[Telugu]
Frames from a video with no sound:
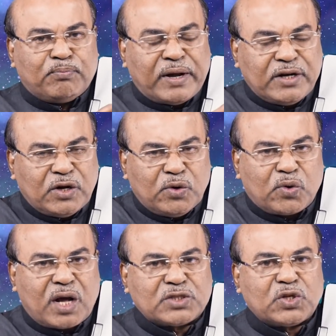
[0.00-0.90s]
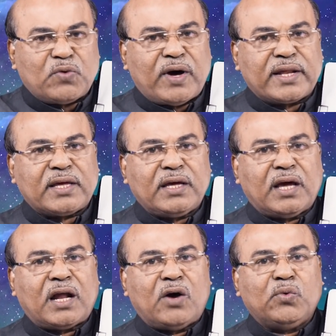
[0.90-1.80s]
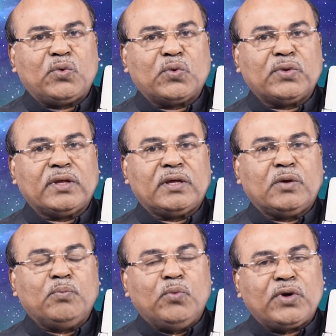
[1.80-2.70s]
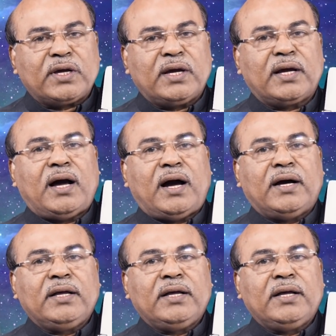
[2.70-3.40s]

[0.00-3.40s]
పన్నెండు రాసుల వారికి ఎలా ఉంటుంది ముఖ్యంగా